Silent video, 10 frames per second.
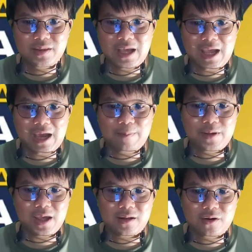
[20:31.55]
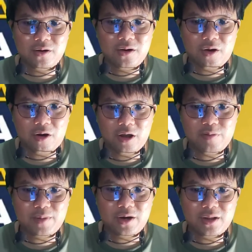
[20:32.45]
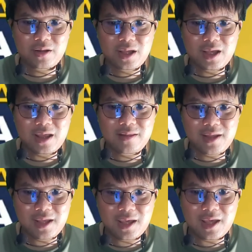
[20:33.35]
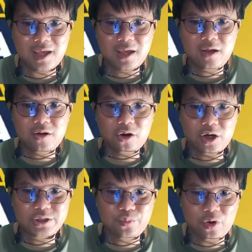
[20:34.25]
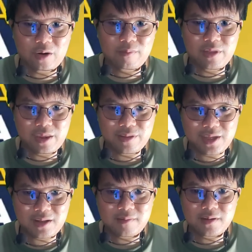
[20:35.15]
ได้อัปเกรดของ Cosmos SDK Cosmos Worm เสร็จสิ้น